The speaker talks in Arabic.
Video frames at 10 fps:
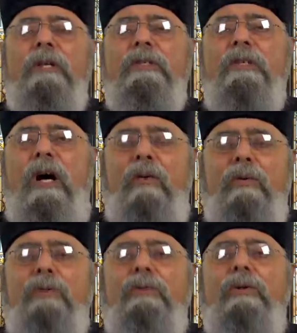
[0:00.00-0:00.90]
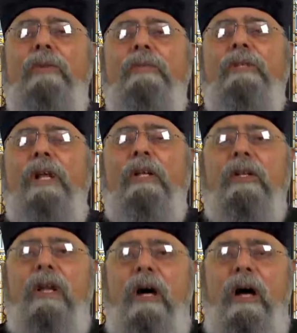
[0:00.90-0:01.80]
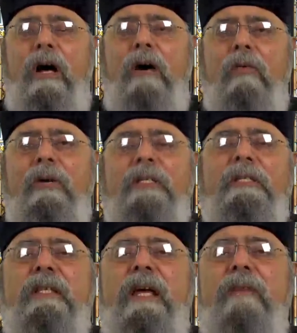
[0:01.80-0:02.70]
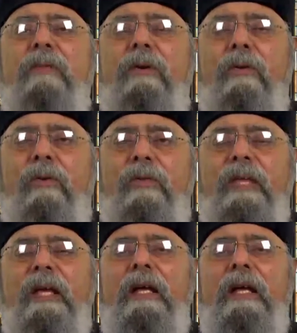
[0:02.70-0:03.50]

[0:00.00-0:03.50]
صوت ابن الله والسامعون